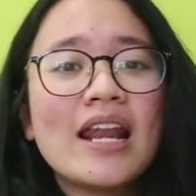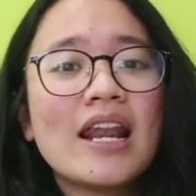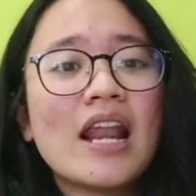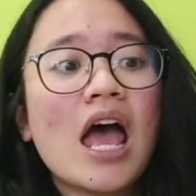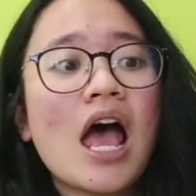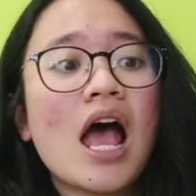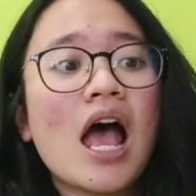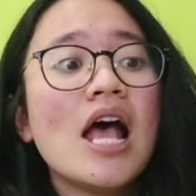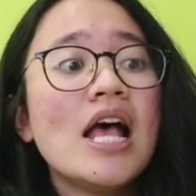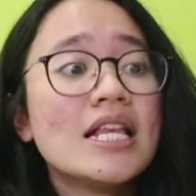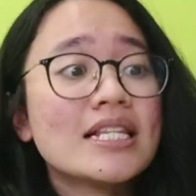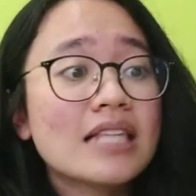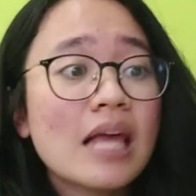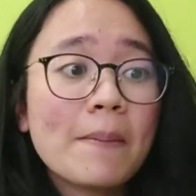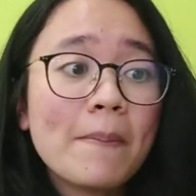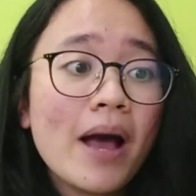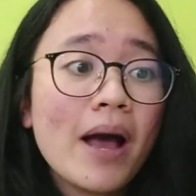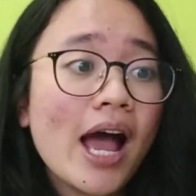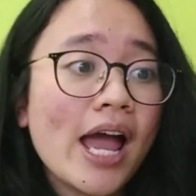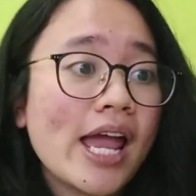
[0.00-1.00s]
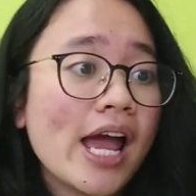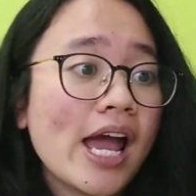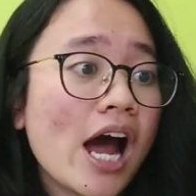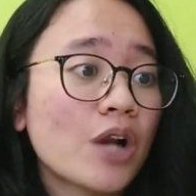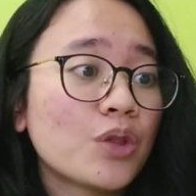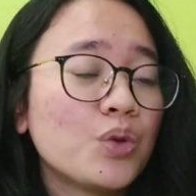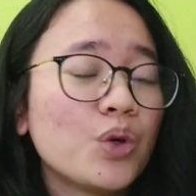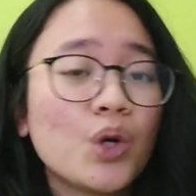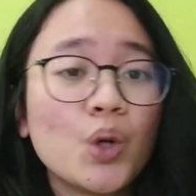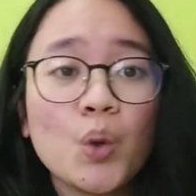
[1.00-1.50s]
Nah, sama kayak
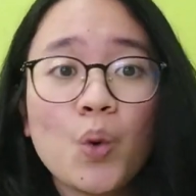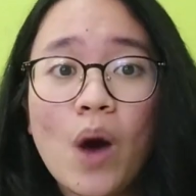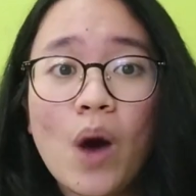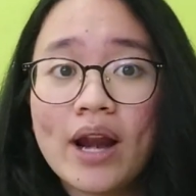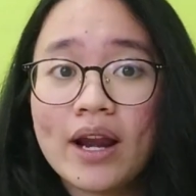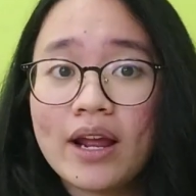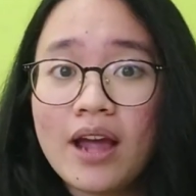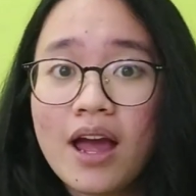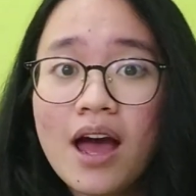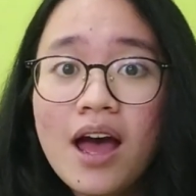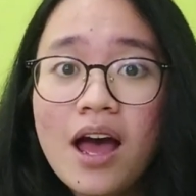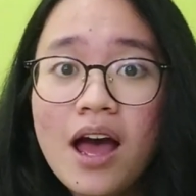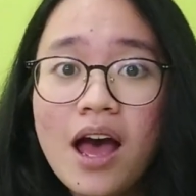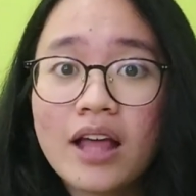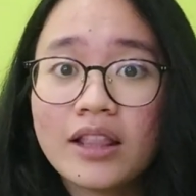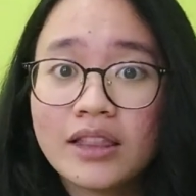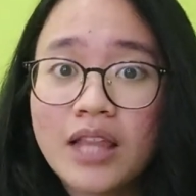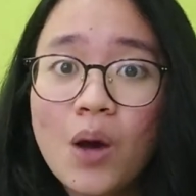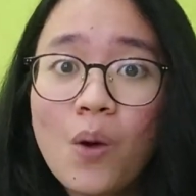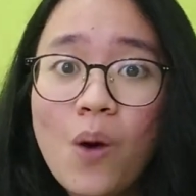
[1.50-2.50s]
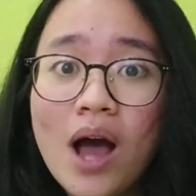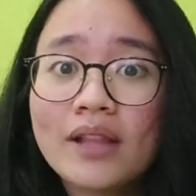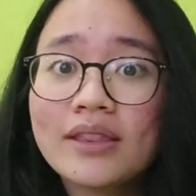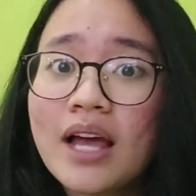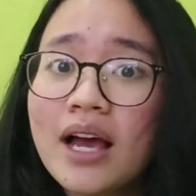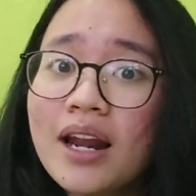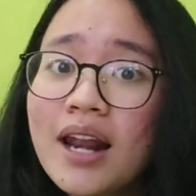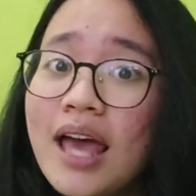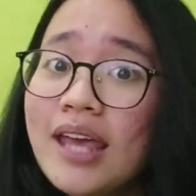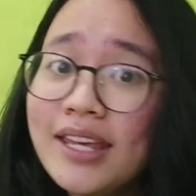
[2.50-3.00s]
kartu keluarga atau
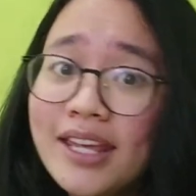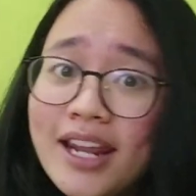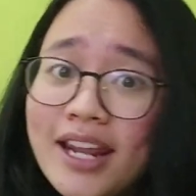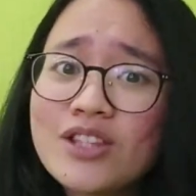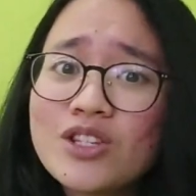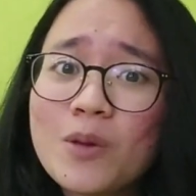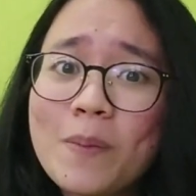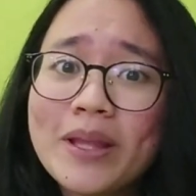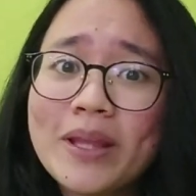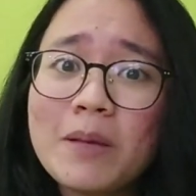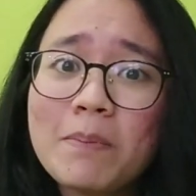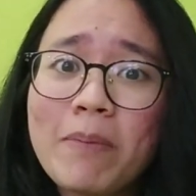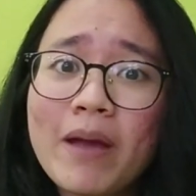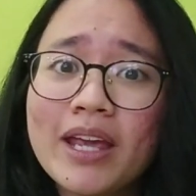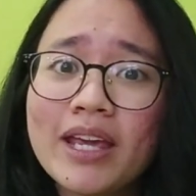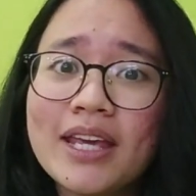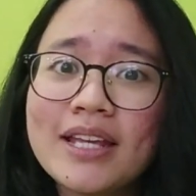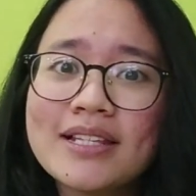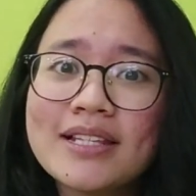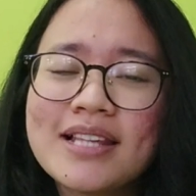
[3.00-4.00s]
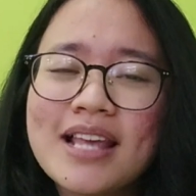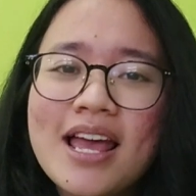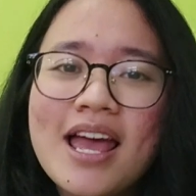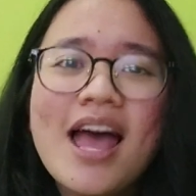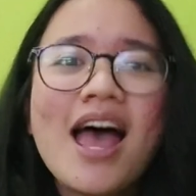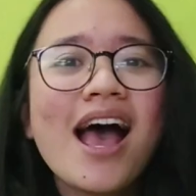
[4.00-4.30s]
akta kelahiran Sobat Impact Kids,